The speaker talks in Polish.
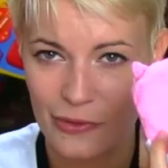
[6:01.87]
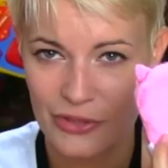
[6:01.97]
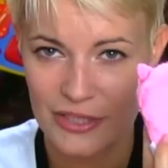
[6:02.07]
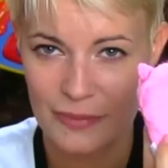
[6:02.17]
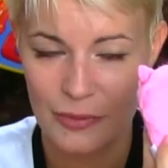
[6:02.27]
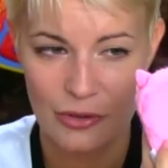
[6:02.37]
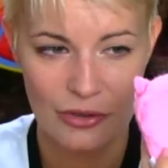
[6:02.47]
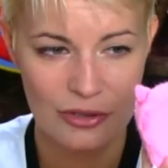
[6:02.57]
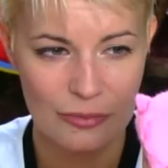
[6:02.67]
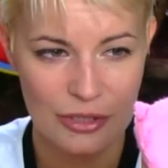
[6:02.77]
można
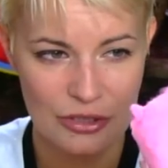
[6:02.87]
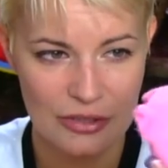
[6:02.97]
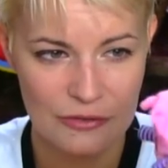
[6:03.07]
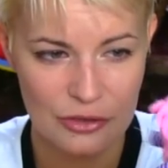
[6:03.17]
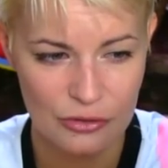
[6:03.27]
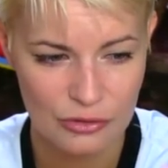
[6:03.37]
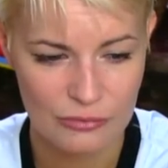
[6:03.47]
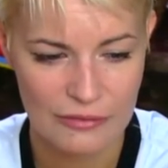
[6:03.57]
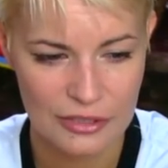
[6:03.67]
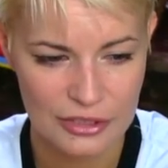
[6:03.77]
spokojnie myć. Ona w środku
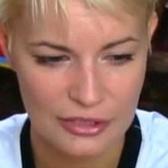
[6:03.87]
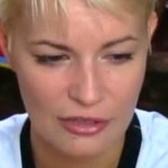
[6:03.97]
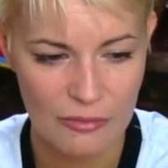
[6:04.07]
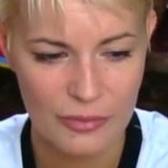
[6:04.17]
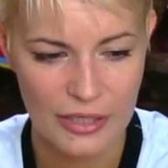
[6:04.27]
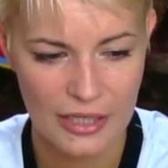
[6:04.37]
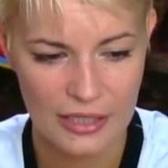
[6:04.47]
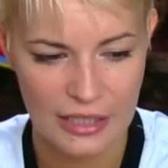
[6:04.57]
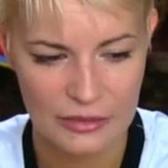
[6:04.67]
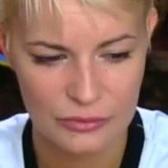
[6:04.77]
ma właśnie
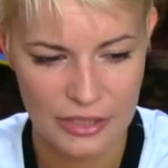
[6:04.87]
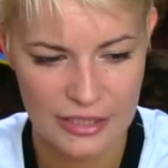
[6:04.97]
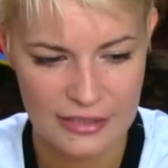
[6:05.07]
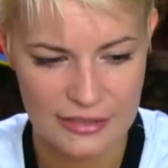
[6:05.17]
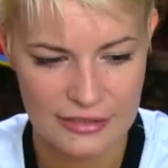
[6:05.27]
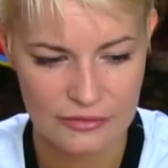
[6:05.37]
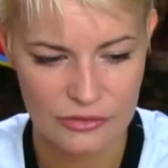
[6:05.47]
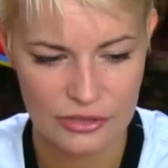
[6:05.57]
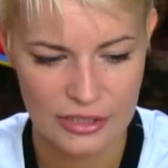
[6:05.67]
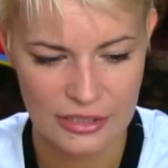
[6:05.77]
gąbkę, a tutaj jest na
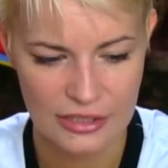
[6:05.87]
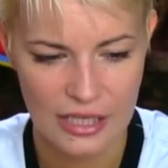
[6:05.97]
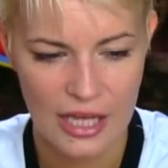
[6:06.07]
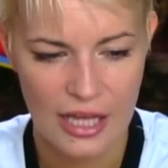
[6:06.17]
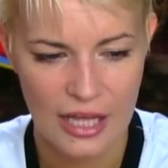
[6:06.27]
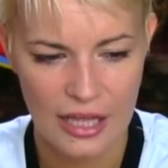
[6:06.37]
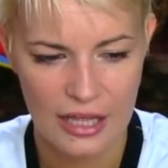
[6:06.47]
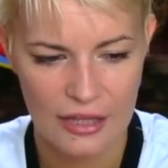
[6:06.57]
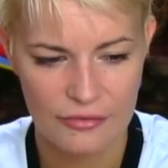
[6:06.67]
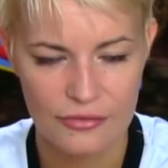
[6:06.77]
zewnątrz taki
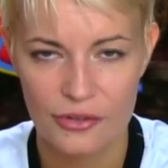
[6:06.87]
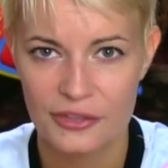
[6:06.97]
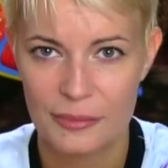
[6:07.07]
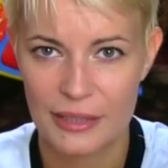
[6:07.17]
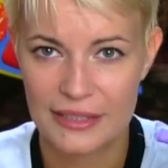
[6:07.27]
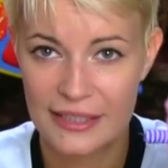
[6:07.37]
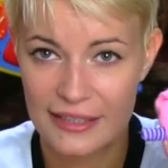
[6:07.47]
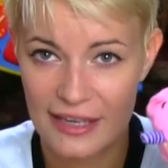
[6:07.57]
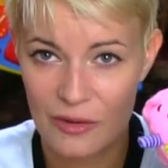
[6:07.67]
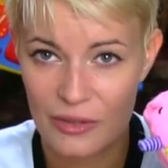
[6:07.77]
e, frotę
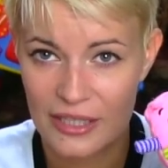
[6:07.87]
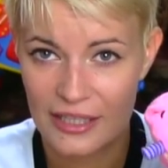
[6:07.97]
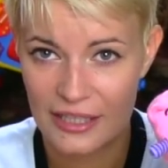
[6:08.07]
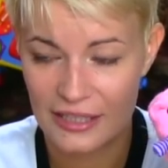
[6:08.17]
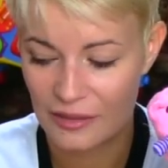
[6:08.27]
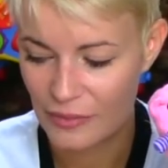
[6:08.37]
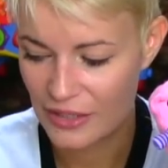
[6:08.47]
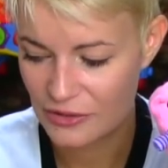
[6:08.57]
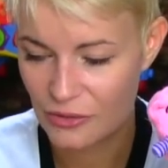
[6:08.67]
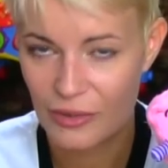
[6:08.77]
materiał. E,
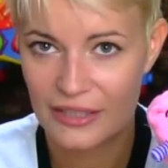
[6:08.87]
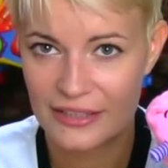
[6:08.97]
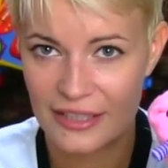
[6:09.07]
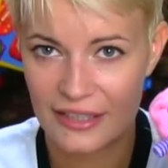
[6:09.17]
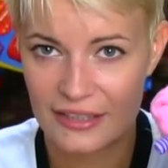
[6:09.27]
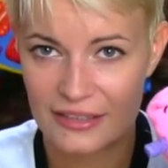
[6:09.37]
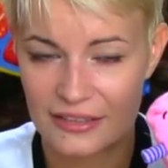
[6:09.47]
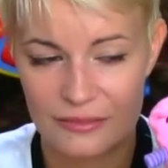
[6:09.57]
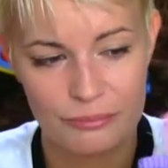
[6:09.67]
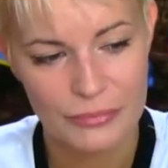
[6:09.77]
bardzo ładnie
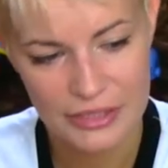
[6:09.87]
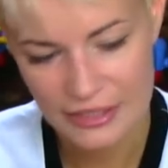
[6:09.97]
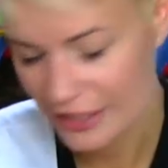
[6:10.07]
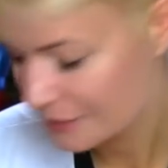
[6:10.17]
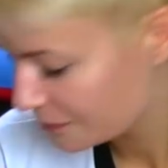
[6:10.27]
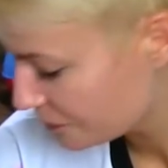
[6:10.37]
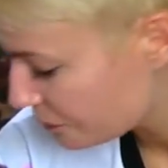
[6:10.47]
e, myje.